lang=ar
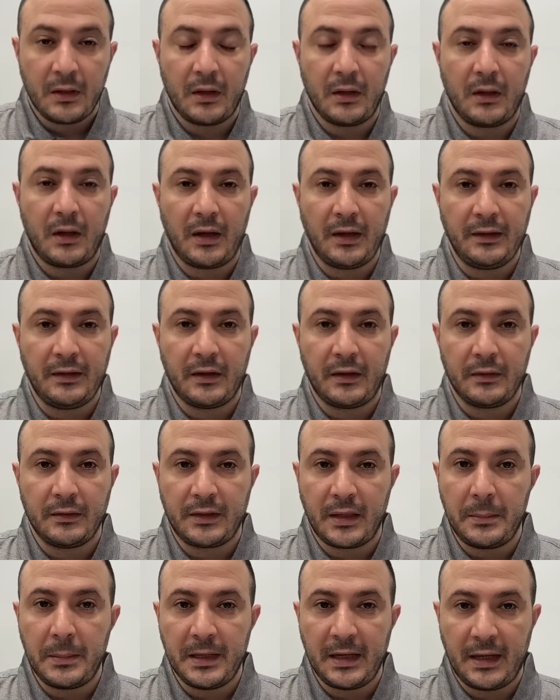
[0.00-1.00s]
آه، ايضا
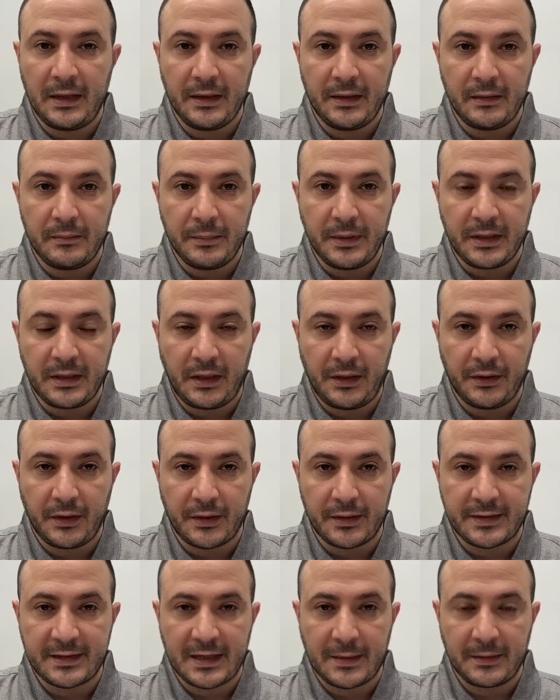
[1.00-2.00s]
تم الاعلان امبارح
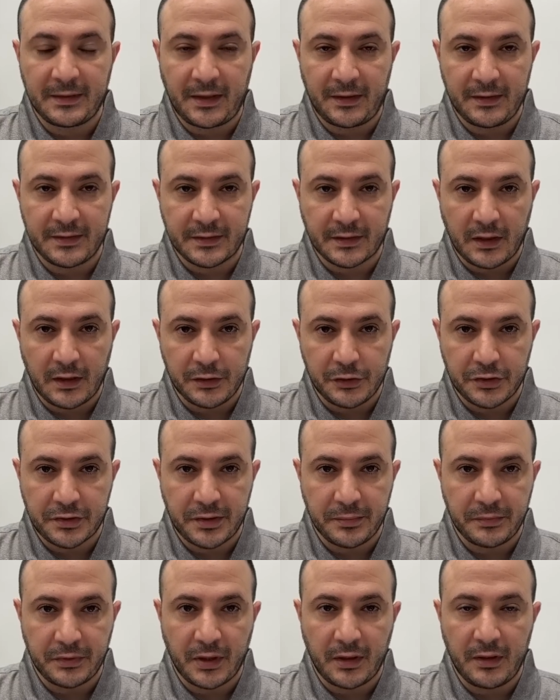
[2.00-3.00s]
نهار السبت عن اسقاط
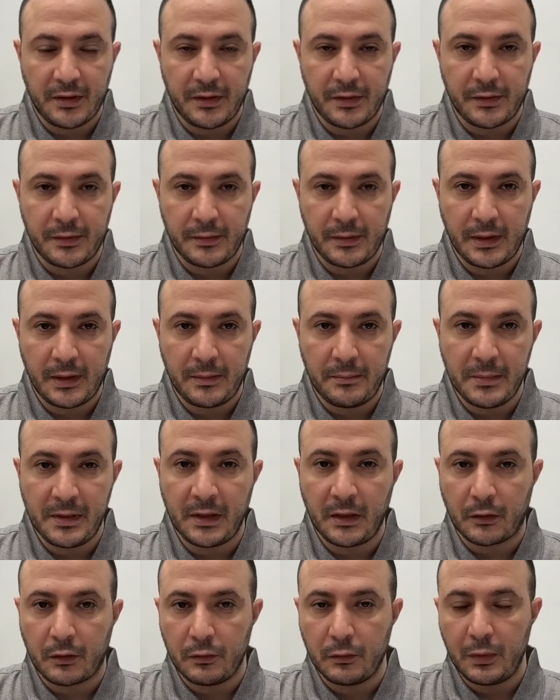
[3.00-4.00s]
جسم طائر آه، من
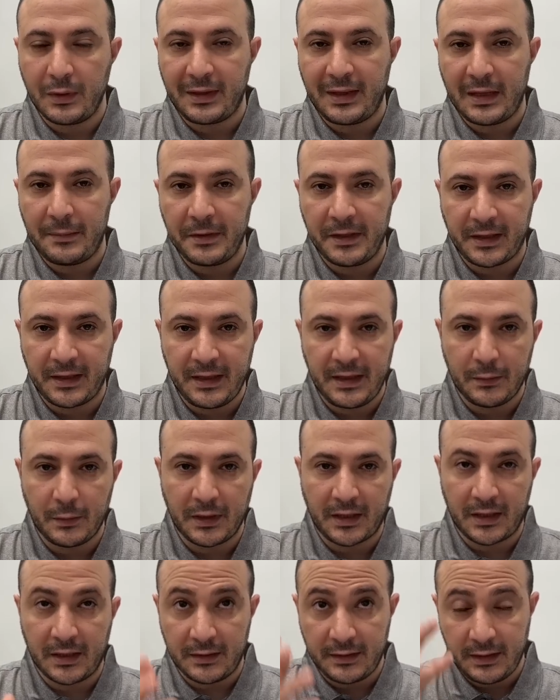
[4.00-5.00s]
القوات الامريكيه
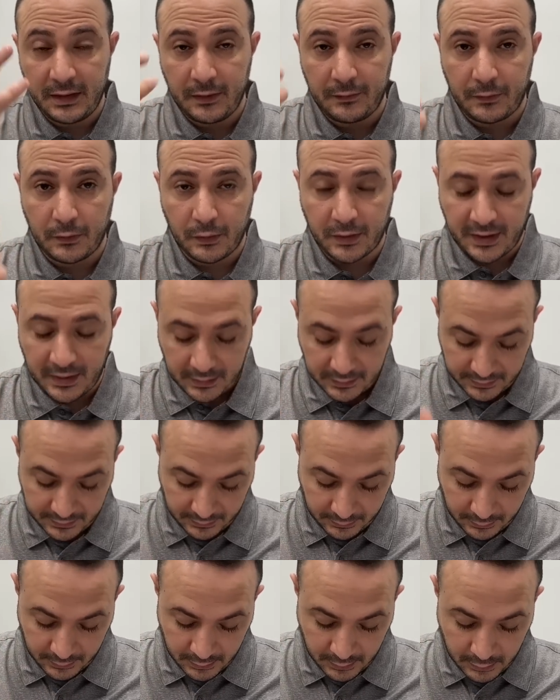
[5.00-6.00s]
والكنديه فوق
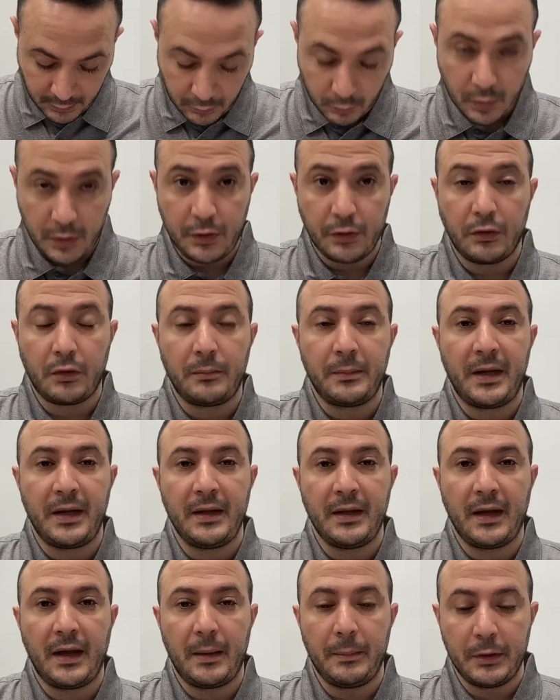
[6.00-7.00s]
كندا واليوم
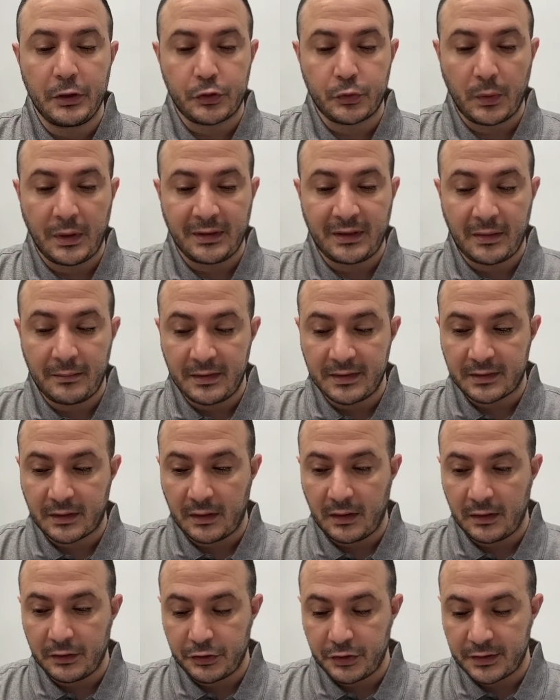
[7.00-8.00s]
هلا قبل شوي تم
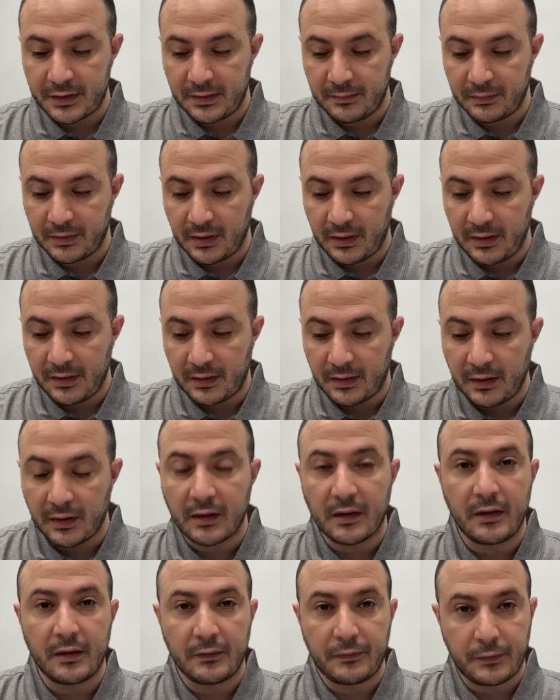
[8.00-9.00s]
اسقاط جسم طائر
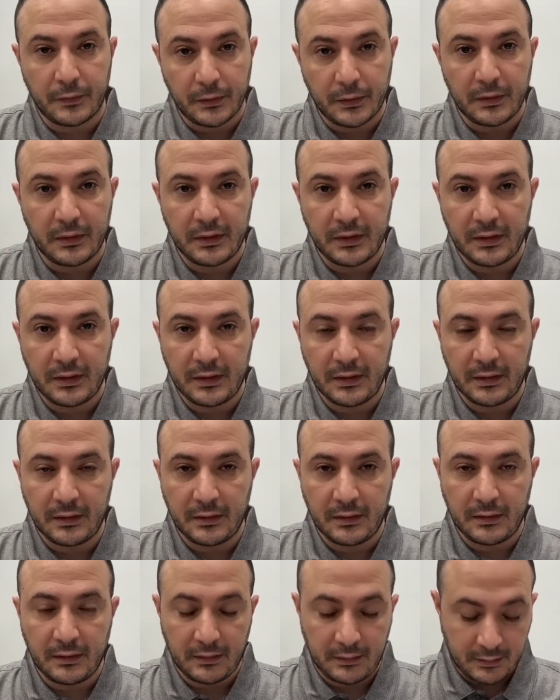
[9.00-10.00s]
اخر فوق
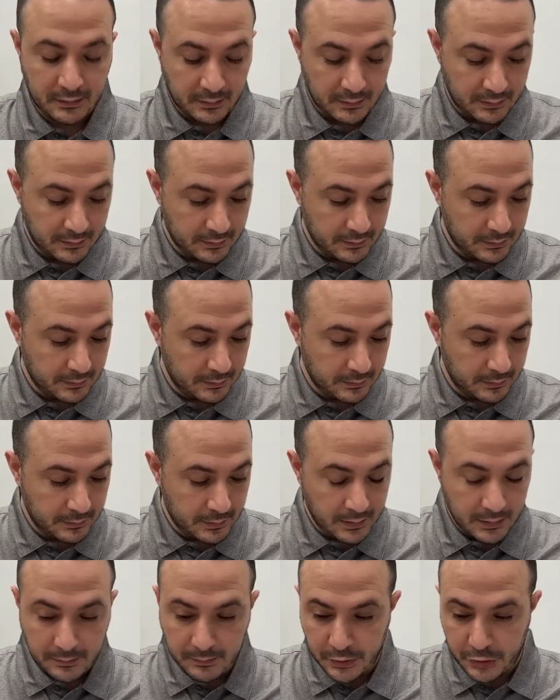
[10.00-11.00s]

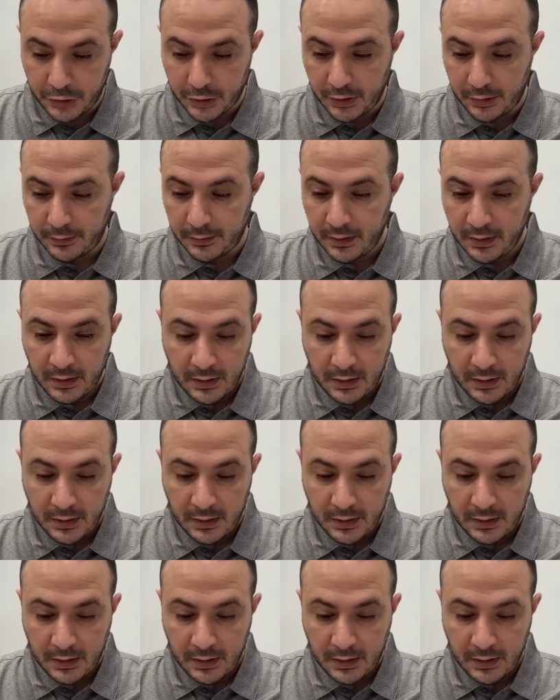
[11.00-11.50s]
آه، ميشيغان